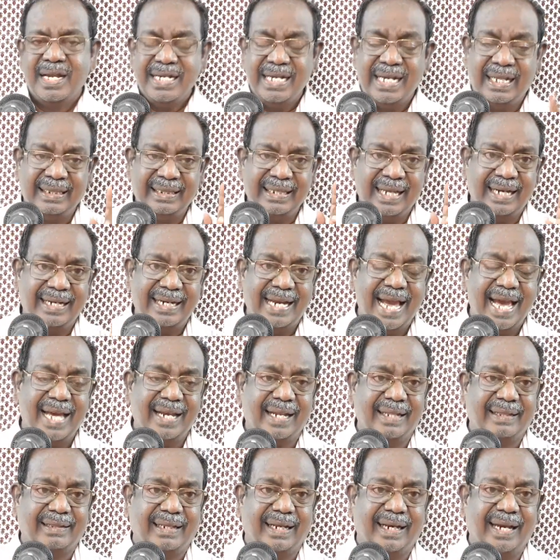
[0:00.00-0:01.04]
இந்த
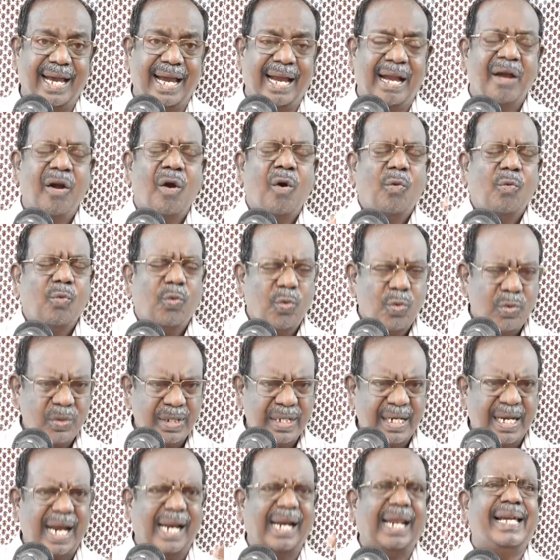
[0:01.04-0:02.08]
நேரத்திலே
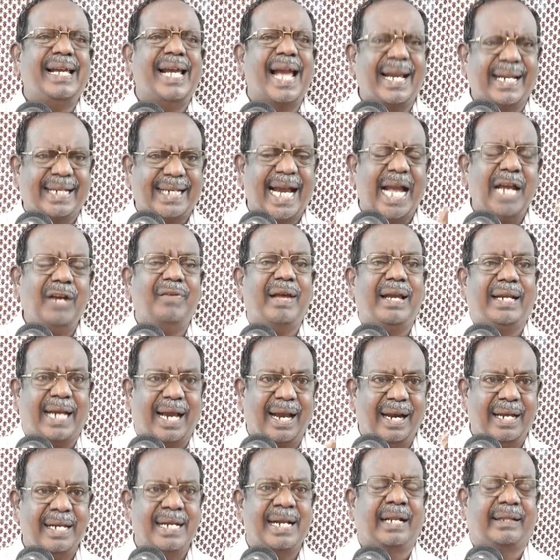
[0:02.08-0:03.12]
உங்களையே கேள்வி
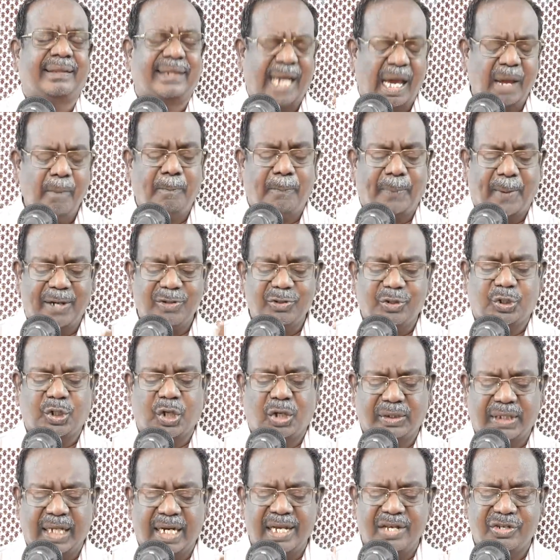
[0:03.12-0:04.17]
கேளுங்கள்
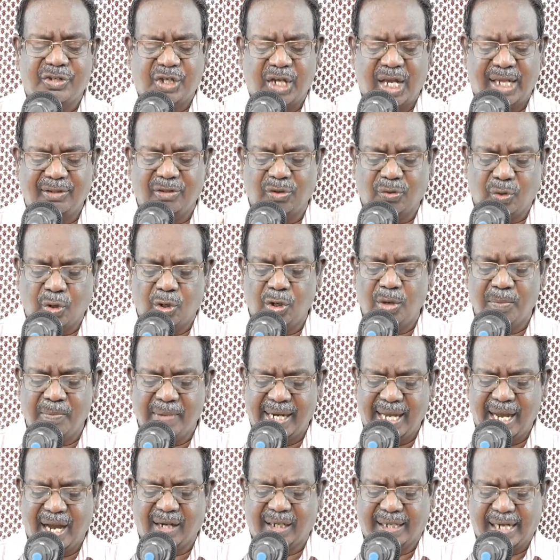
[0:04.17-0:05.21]
தற்பரிசோதனை செய்து
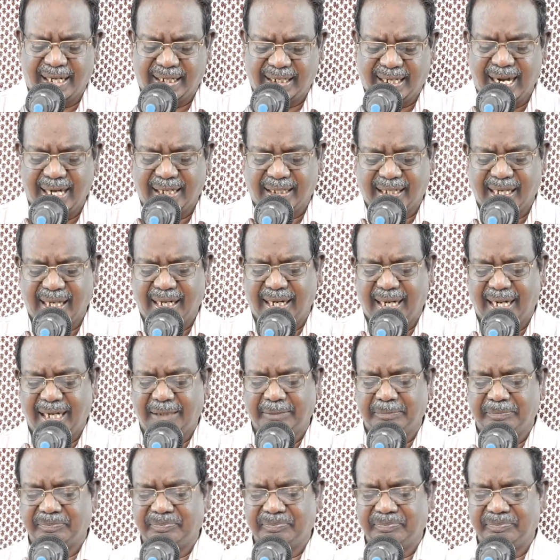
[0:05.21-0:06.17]
கொள்ளும்படியாக கேட்கிறேன்